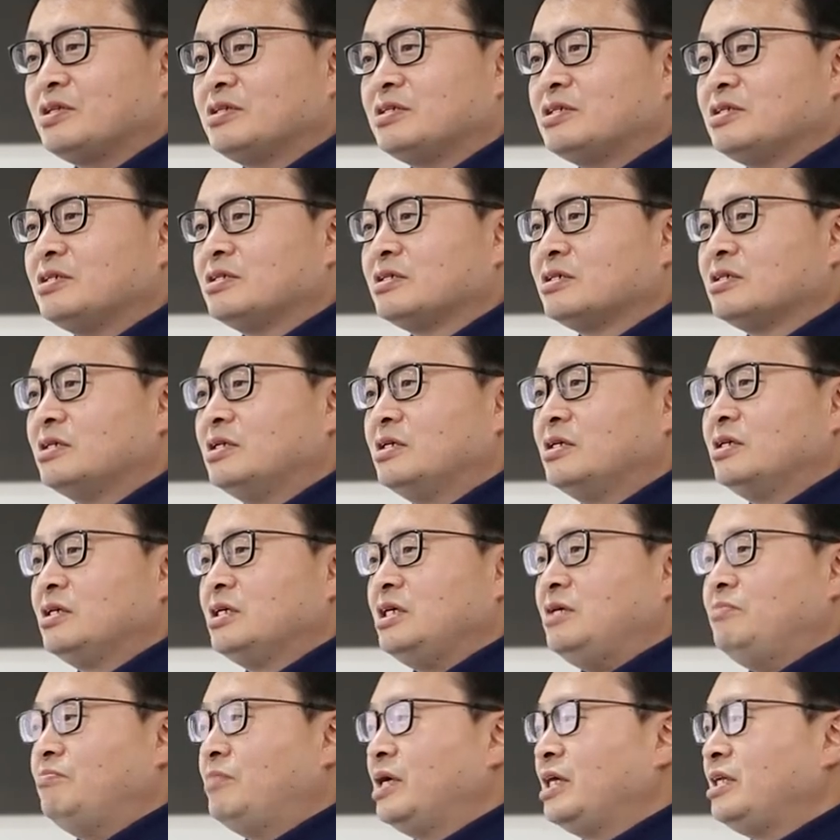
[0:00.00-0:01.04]
즉
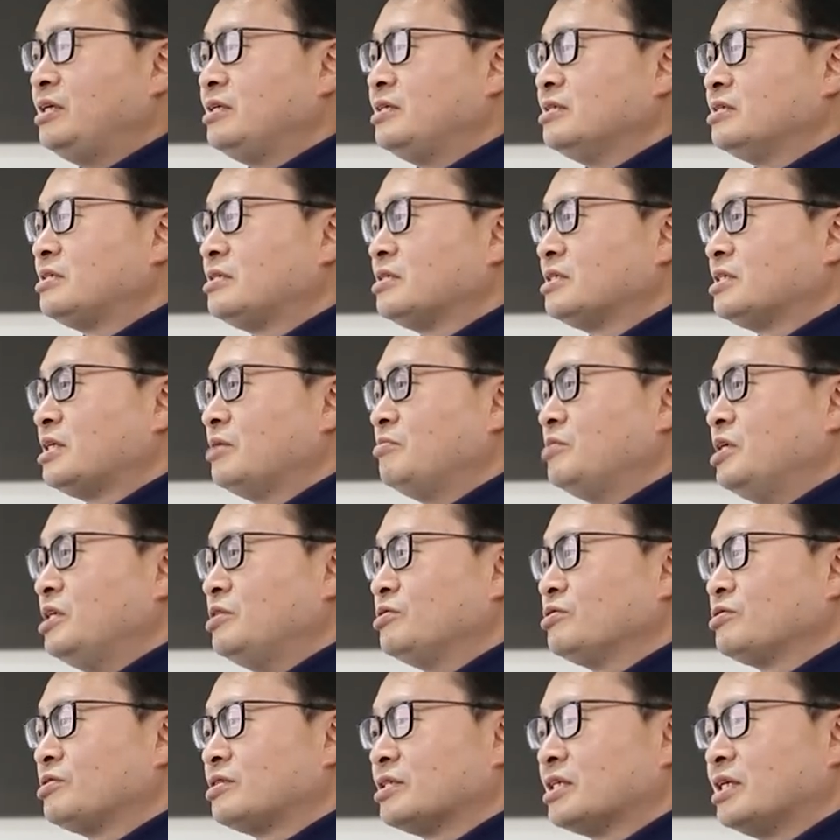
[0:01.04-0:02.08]
인베디드 시스템에
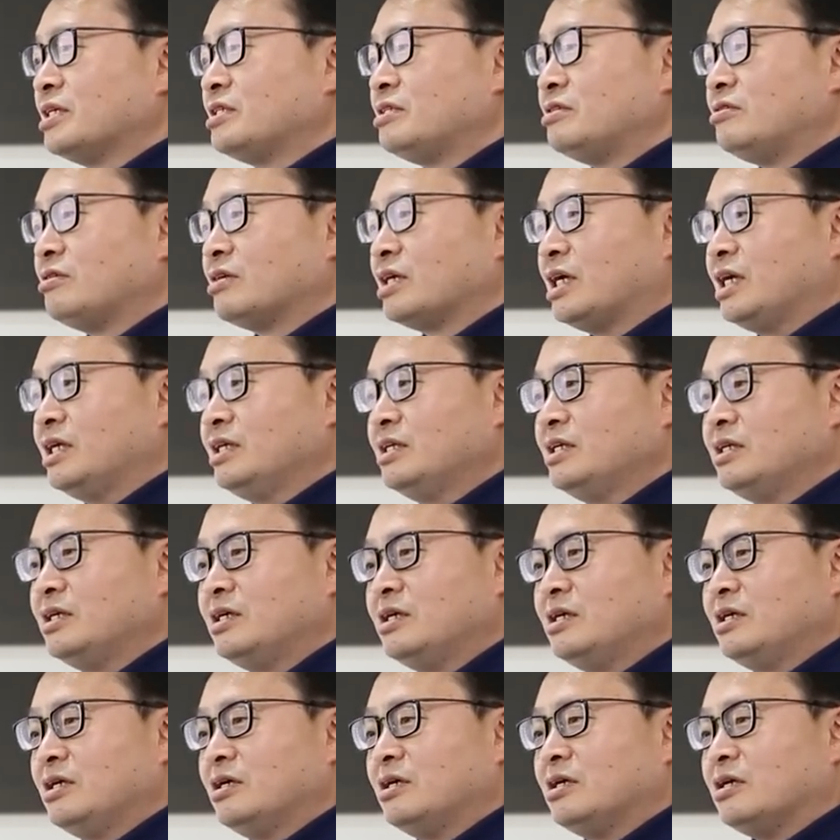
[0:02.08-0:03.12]
리눅스가 들어간
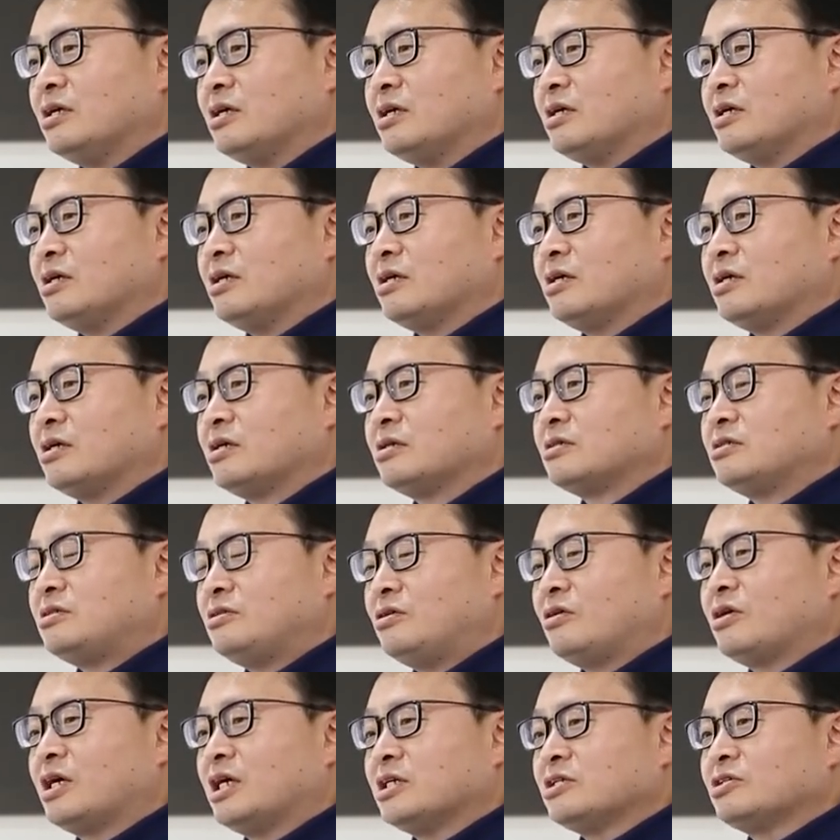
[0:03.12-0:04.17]
어,
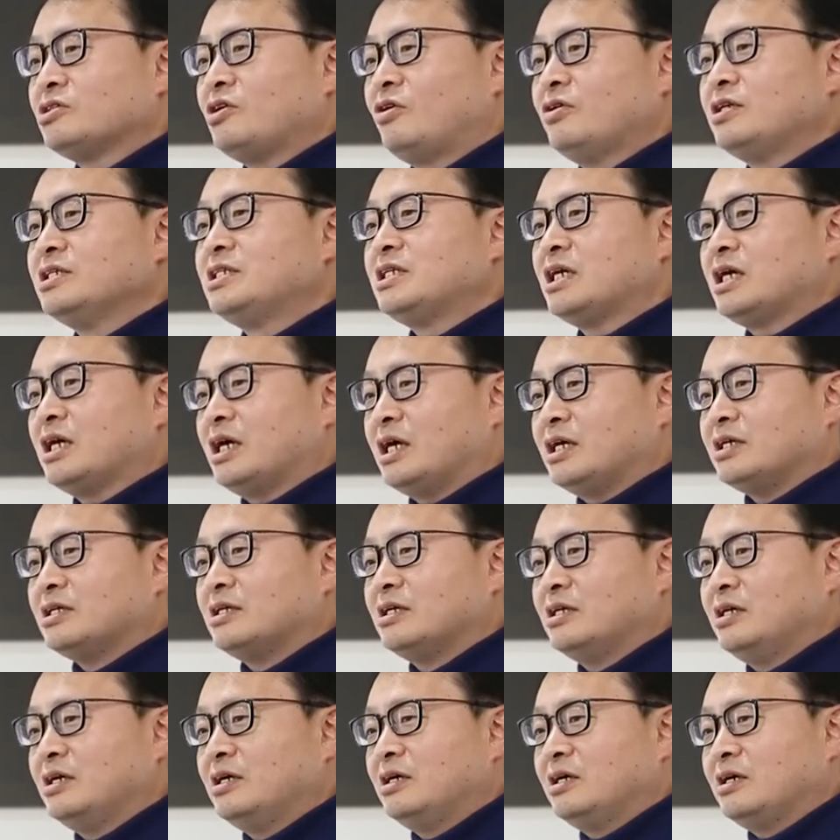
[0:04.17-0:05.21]
들어가서 성장한
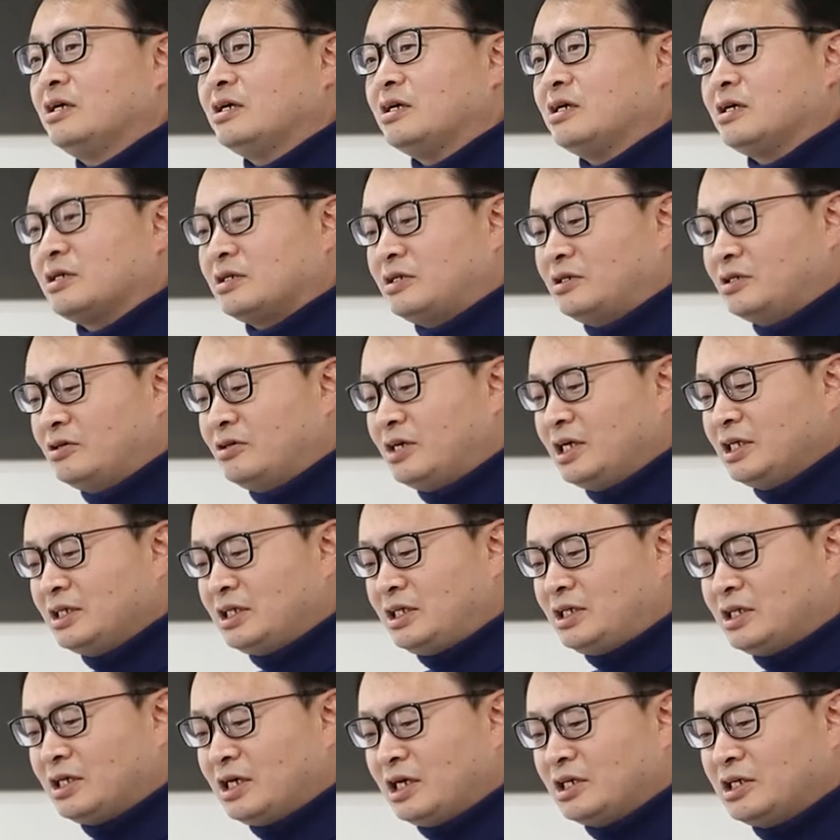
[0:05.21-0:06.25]
어, 그러한
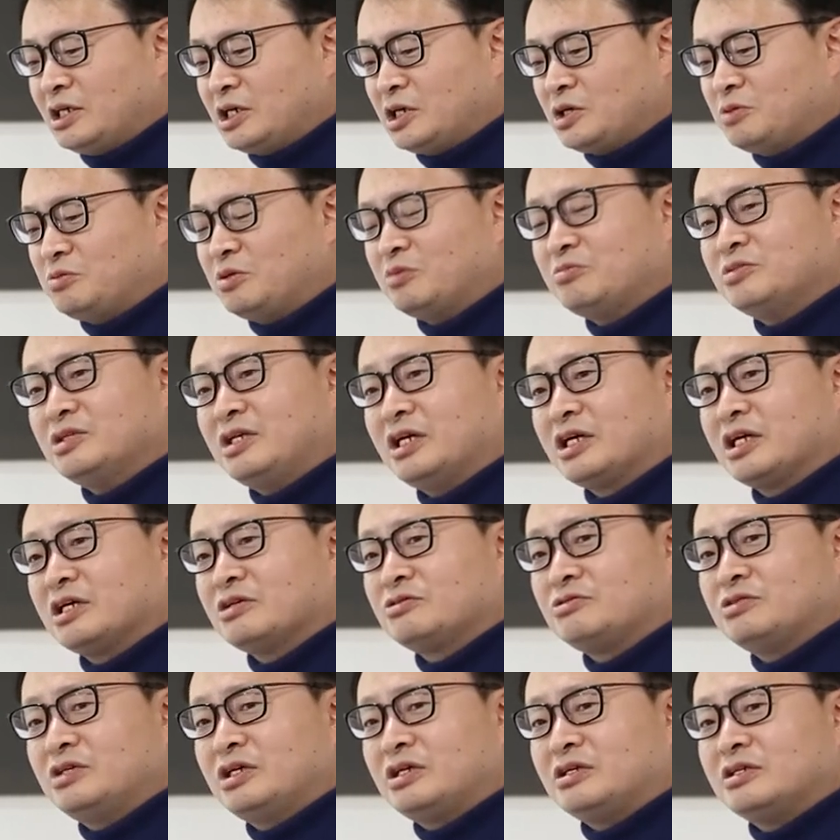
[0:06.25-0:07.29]
기간이라고 보면
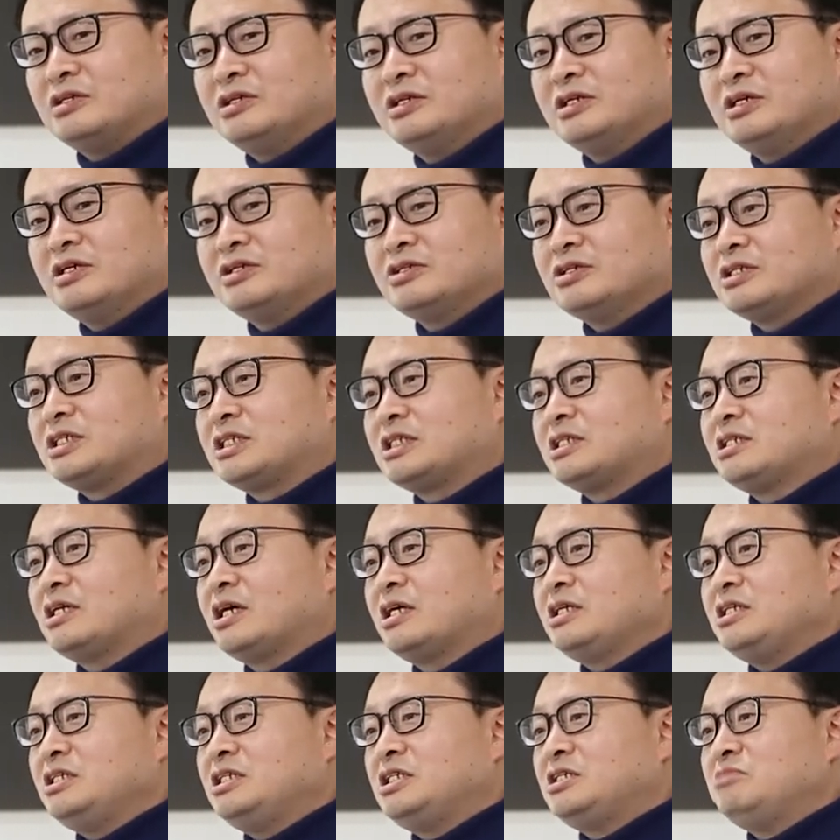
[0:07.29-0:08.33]
되겠고요.
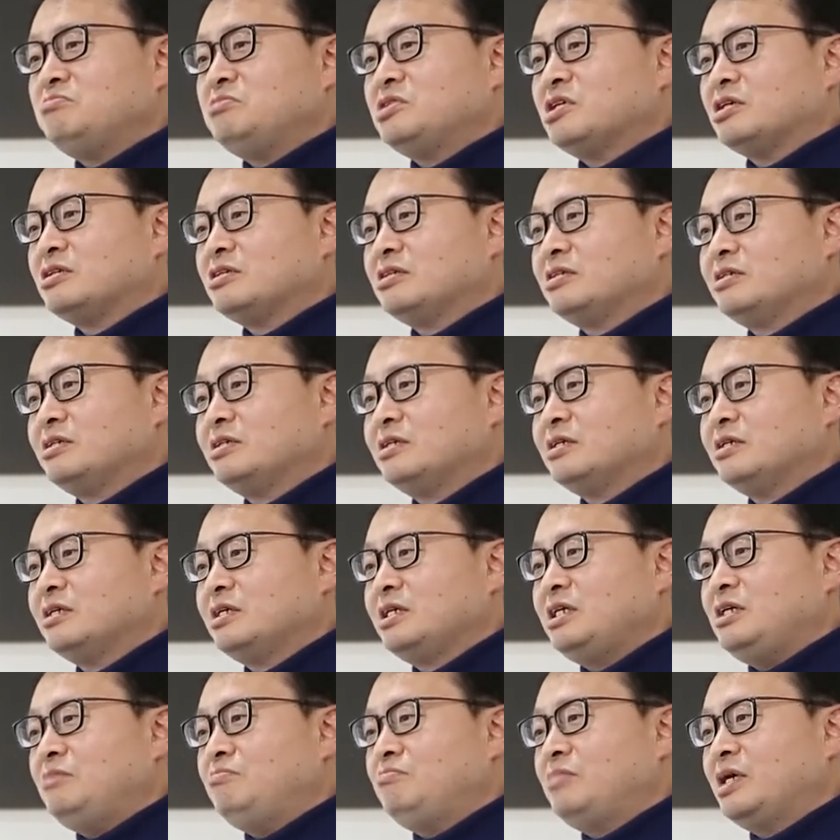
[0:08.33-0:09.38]
지난 20년은
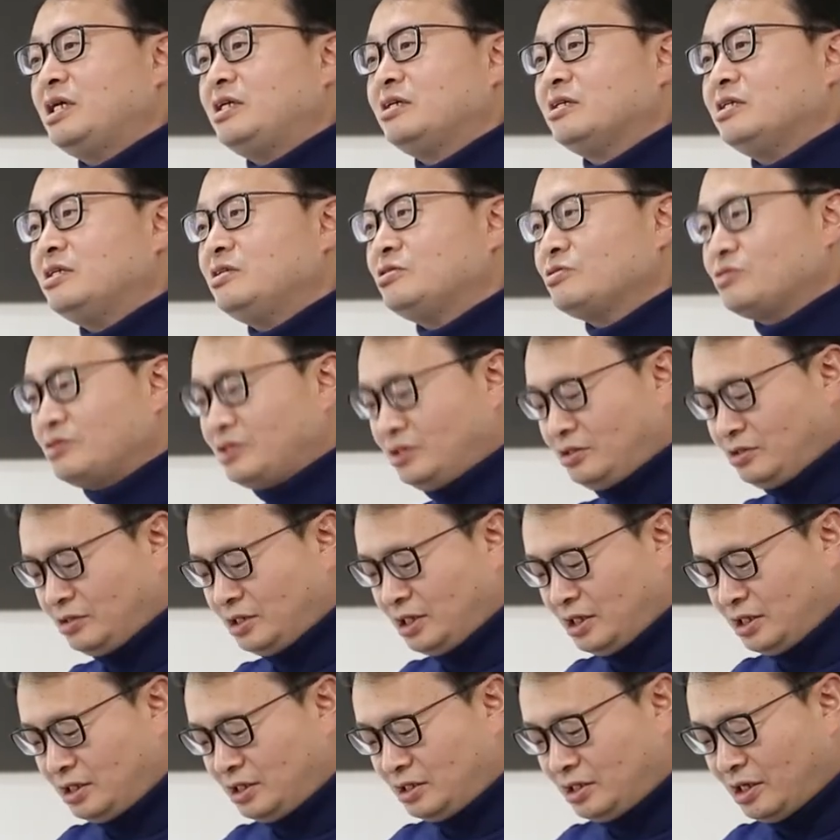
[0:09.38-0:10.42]
인베디
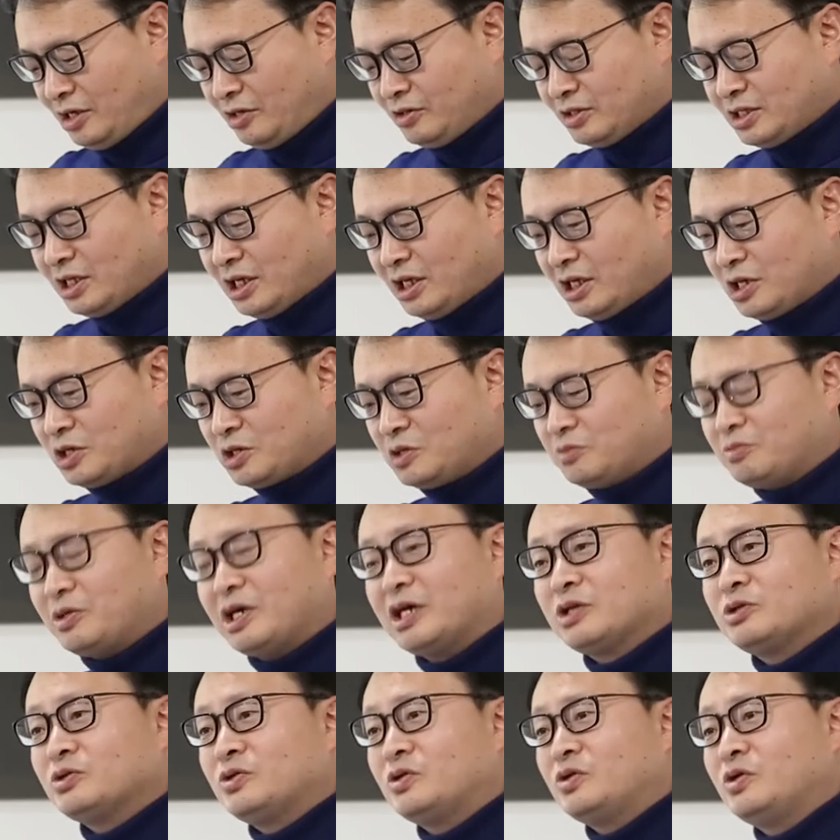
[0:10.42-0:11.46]
리눅스의 시대였다라고
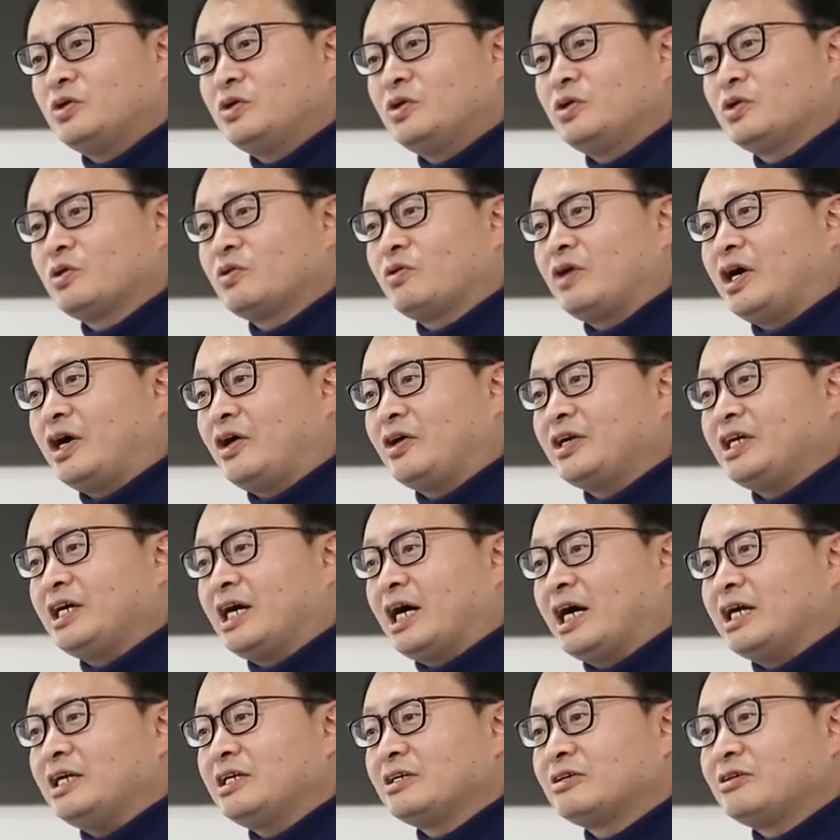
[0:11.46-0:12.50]
봐도 과언이
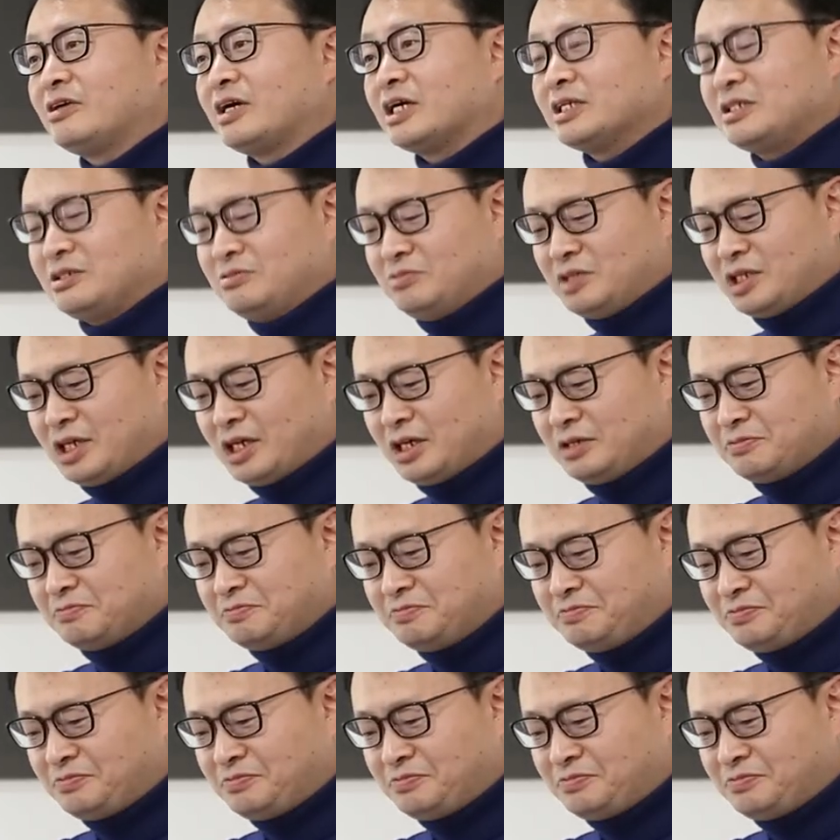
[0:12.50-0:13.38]
아닐 것 같습니다.